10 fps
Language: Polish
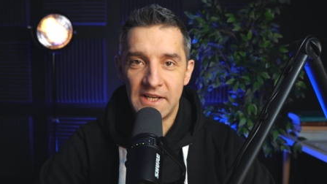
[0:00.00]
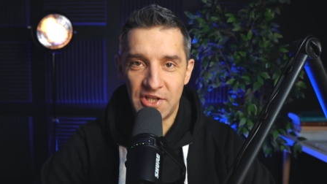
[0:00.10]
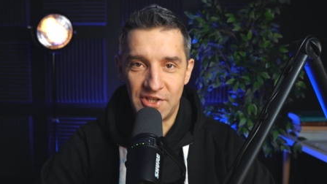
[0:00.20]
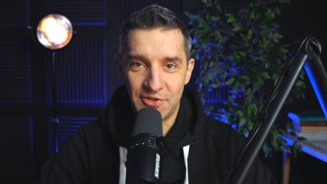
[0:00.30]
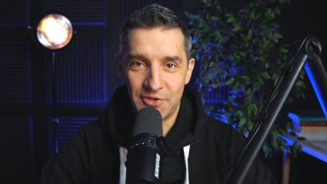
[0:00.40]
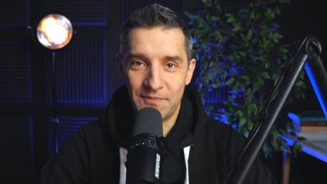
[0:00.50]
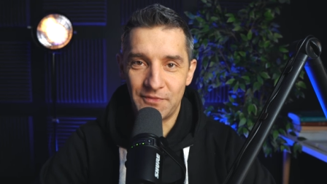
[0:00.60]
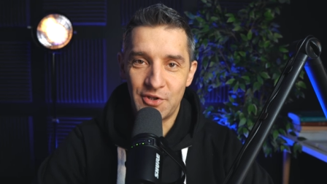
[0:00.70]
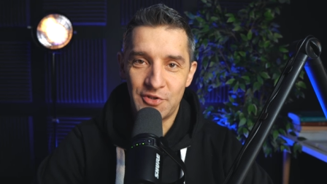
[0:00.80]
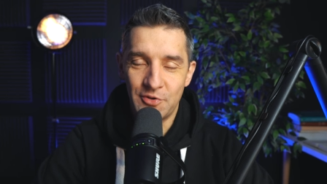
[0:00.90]
Cześć.
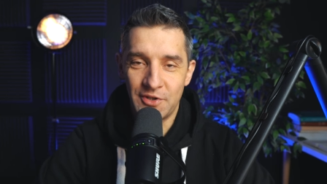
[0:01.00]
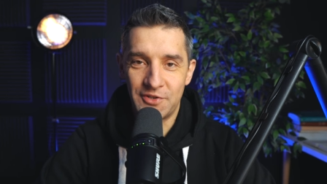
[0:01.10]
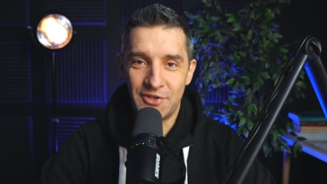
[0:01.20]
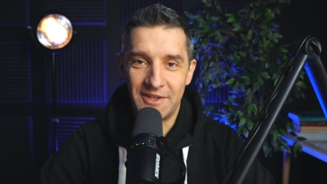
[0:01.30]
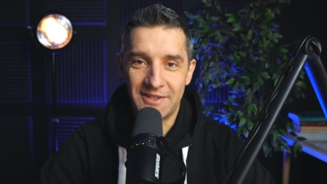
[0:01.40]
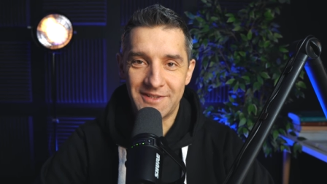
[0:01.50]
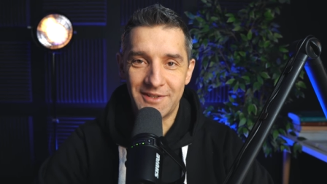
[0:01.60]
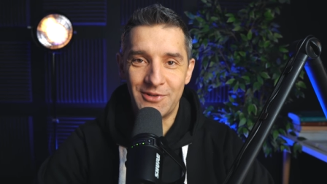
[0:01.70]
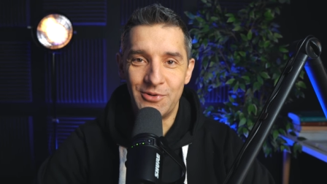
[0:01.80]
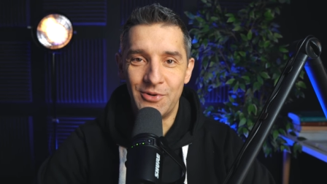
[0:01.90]
To jest drugi odcinek z
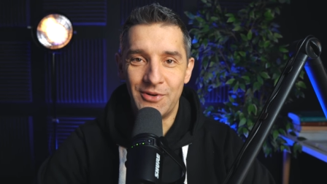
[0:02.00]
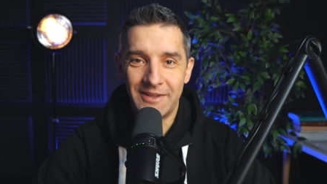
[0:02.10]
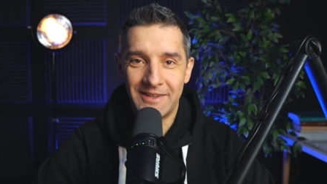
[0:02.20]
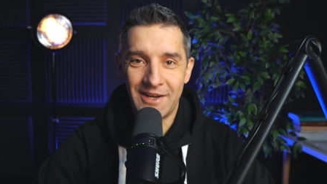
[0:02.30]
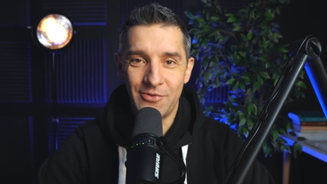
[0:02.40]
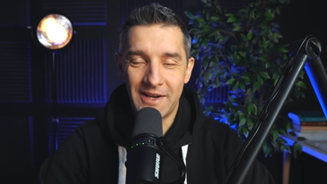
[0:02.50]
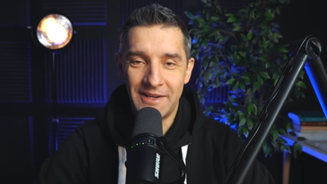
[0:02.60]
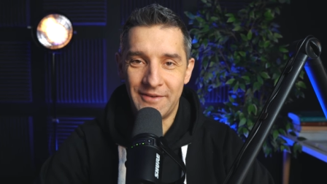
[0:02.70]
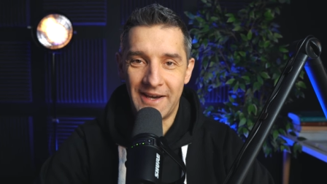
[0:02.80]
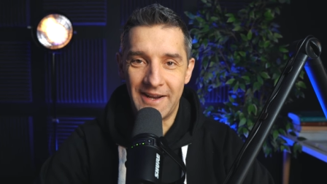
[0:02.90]
cyklu Nauka
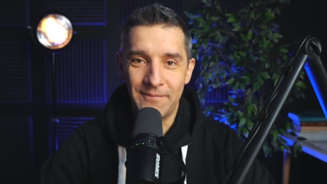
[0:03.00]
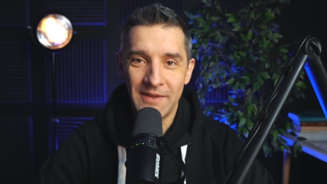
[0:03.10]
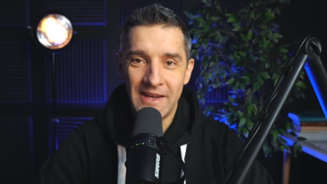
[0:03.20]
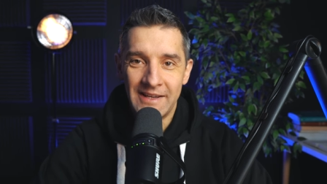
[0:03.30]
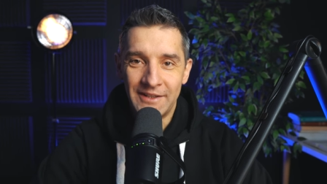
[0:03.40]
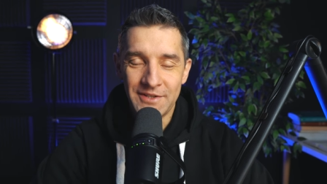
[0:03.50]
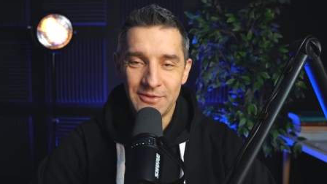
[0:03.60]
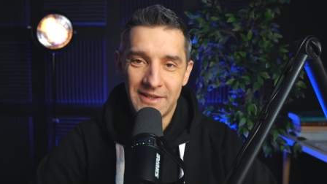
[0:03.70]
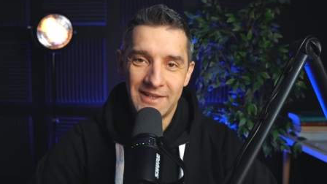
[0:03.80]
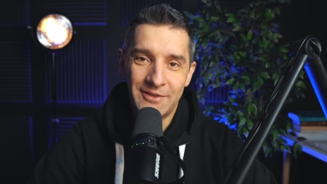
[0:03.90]
i Wiara. I to
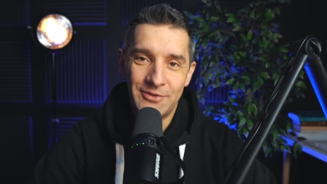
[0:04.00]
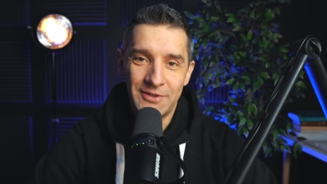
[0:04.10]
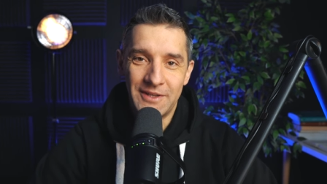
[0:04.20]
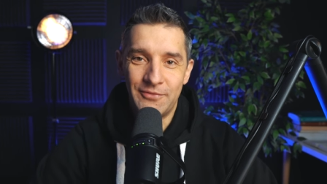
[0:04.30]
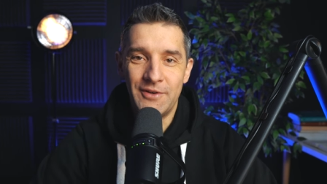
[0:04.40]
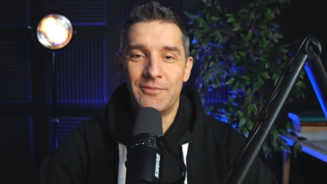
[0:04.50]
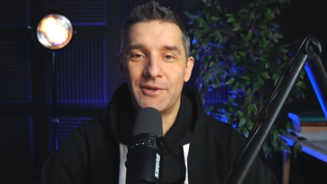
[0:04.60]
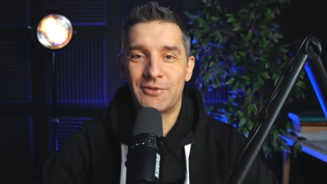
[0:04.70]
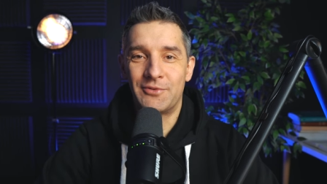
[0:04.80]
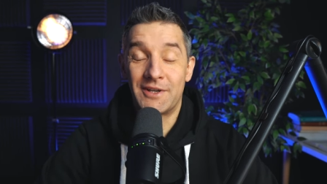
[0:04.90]
są takie krótkie
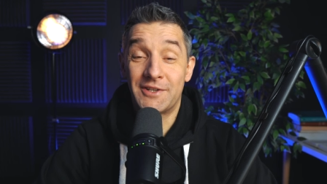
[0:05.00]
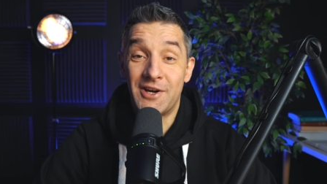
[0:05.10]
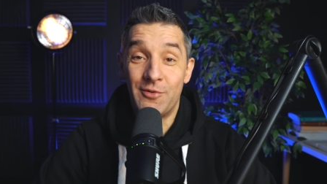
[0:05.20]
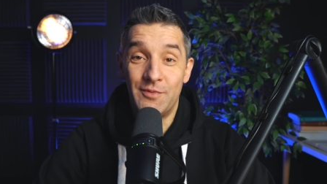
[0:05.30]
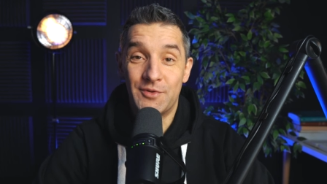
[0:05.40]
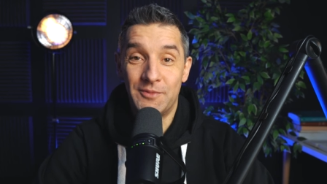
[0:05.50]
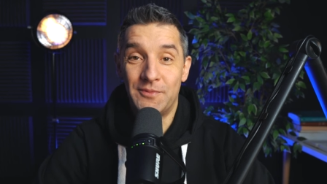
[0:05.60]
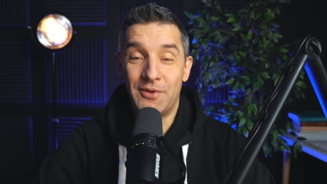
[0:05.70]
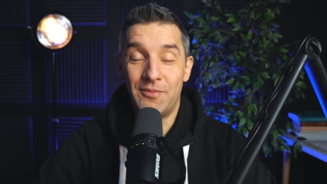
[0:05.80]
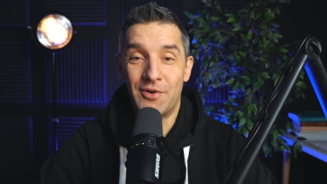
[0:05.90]
filmy, które chciałbym,
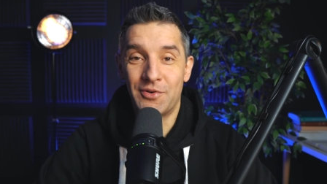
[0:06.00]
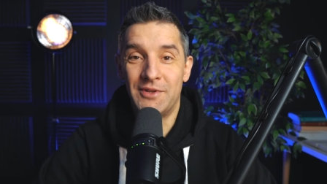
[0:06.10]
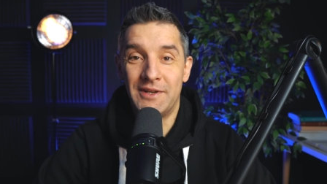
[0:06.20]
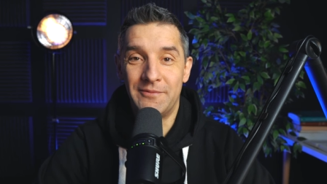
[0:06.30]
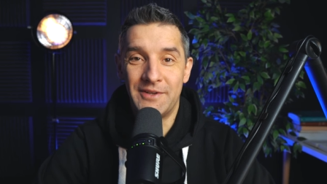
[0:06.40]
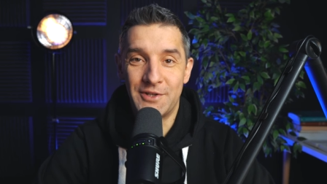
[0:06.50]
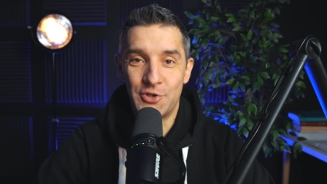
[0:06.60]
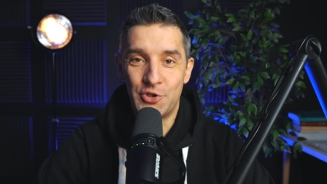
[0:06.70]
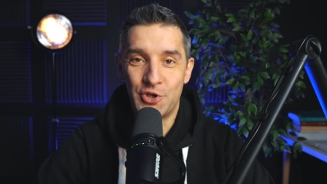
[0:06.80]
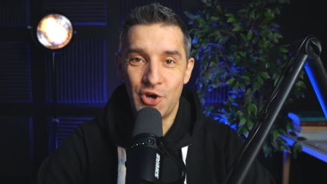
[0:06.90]
żeby pomogły nam
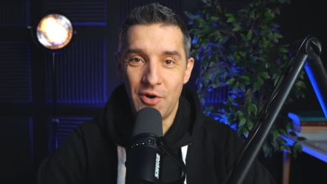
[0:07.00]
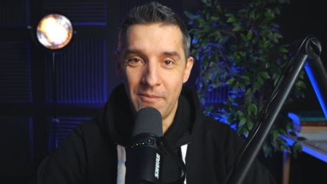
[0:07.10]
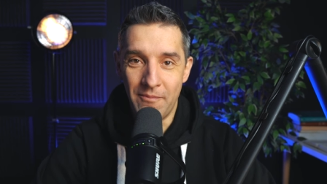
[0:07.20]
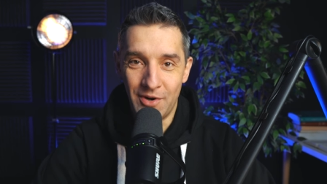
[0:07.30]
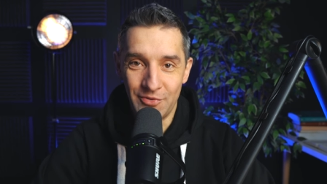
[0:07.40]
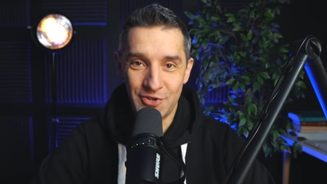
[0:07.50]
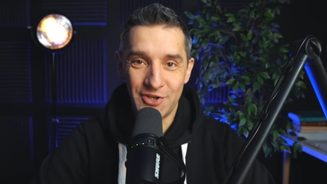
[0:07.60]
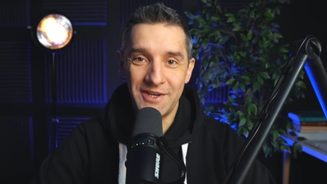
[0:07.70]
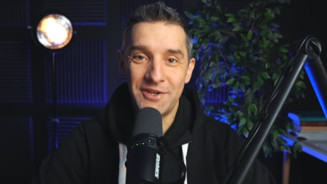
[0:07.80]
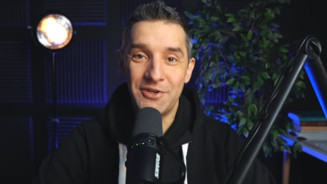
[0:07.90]
wierzyć
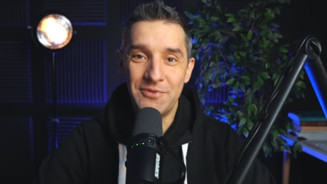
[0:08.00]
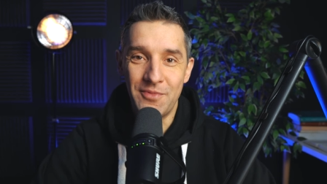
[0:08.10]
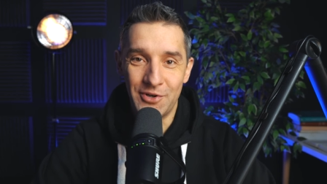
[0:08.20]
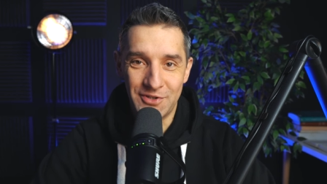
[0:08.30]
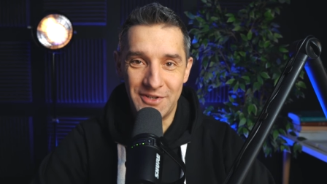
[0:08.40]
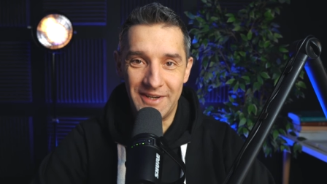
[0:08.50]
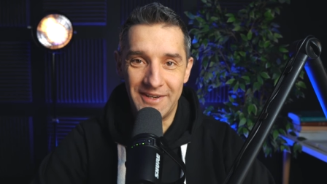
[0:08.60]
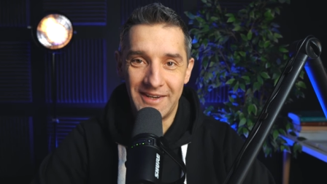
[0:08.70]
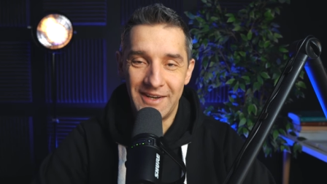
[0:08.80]
mądrzej i mocniej.